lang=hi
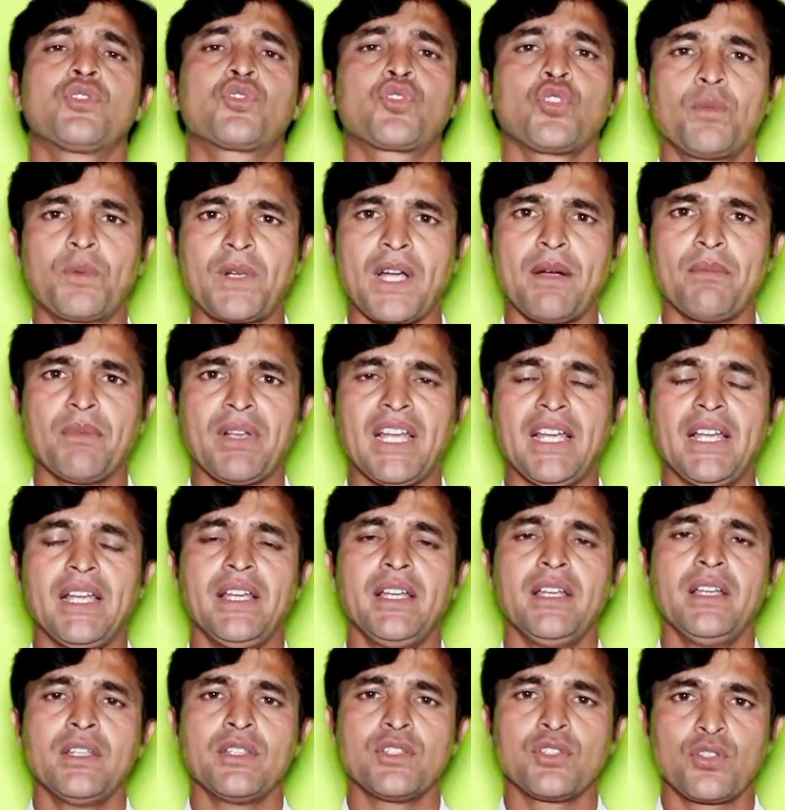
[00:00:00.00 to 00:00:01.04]

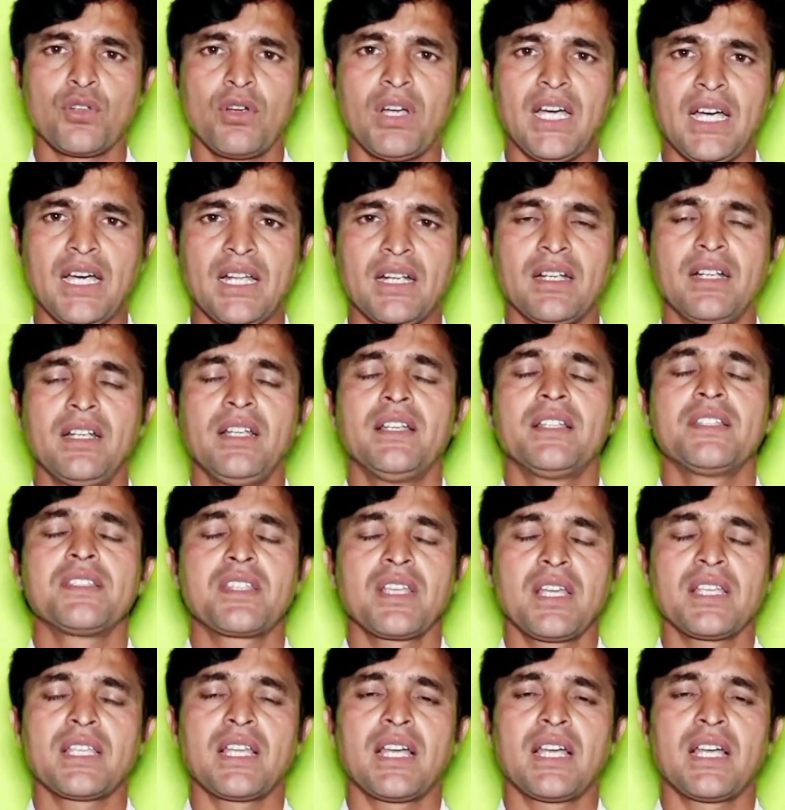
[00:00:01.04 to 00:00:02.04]
शुभकामनाएं जोहार जय